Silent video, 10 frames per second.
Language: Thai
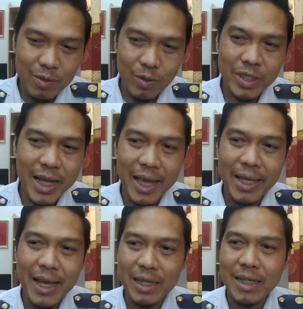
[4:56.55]
สนใจ
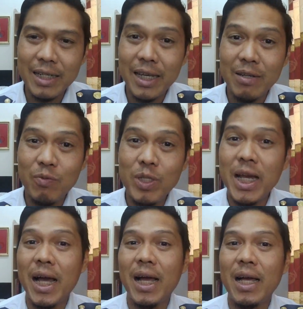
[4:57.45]
อยากจะเรียนวิ
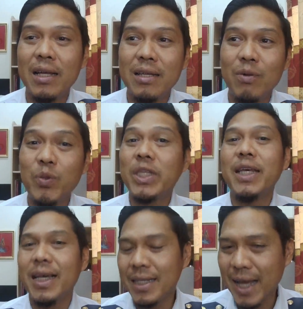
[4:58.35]
ชาวิท
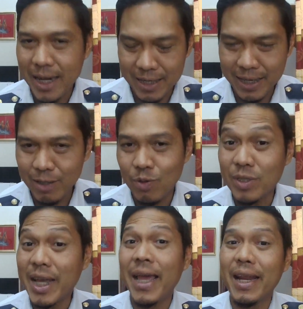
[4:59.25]
ยาศาสตร์เงี้ยสน
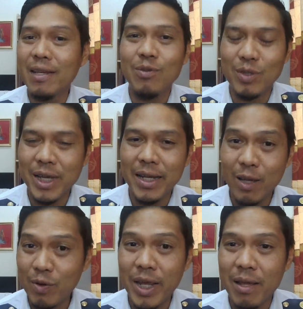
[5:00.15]
ใจนะสนใจเด็
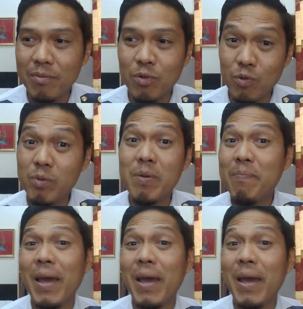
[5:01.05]
กคนเนี้ยสมมติมี8ป